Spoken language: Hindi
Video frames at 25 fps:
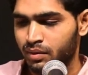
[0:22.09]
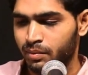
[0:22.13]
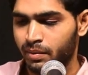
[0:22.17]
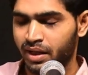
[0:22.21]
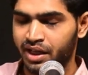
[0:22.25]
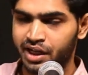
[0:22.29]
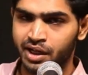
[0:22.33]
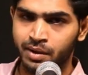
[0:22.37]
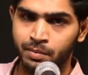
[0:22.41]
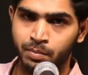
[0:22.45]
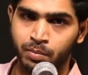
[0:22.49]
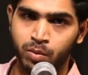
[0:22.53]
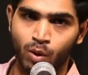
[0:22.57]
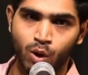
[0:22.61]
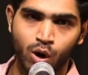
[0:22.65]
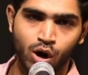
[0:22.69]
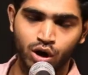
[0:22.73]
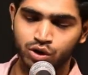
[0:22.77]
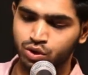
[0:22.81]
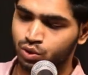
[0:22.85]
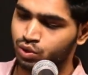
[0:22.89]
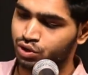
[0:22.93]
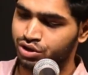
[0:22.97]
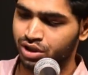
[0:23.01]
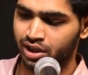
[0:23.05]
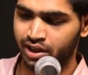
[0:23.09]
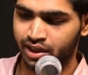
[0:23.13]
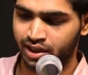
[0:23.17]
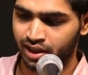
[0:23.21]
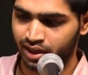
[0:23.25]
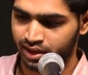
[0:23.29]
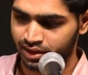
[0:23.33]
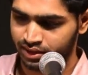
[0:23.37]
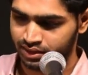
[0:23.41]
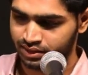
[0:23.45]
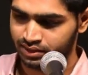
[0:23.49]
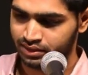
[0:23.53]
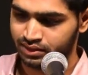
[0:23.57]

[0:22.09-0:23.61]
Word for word: मैंने बहुत कुछ लिखा